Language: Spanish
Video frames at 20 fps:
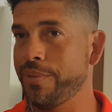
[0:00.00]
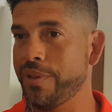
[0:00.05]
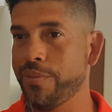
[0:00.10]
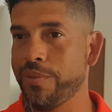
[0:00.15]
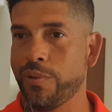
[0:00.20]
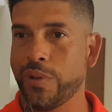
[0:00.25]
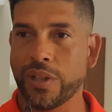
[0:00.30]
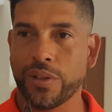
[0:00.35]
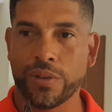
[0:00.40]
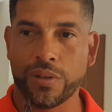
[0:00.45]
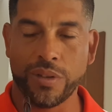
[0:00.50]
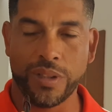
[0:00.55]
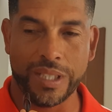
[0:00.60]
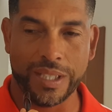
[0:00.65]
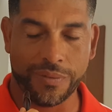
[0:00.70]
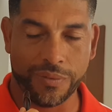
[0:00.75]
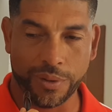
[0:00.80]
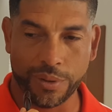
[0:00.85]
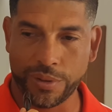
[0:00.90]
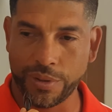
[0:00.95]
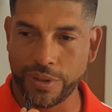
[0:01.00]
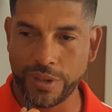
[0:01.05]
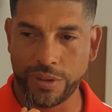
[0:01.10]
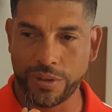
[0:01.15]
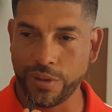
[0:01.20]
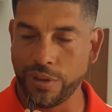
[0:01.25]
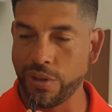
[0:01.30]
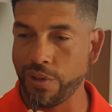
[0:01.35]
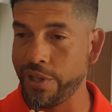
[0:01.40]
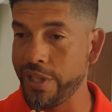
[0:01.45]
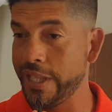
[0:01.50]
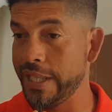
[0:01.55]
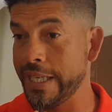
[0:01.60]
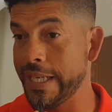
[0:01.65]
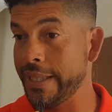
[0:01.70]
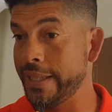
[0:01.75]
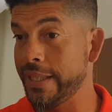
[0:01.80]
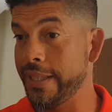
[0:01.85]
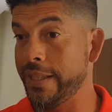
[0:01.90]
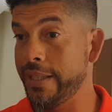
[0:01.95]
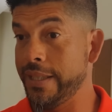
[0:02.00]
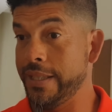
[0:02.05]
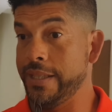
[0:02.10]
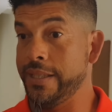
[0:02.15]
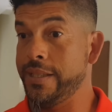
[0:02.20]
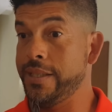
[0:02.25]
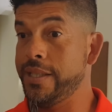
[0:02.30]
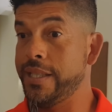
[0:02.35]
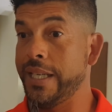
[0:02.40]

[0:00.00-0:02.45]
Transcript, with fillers: Pero me guardo todas las fotos de todos los días, de,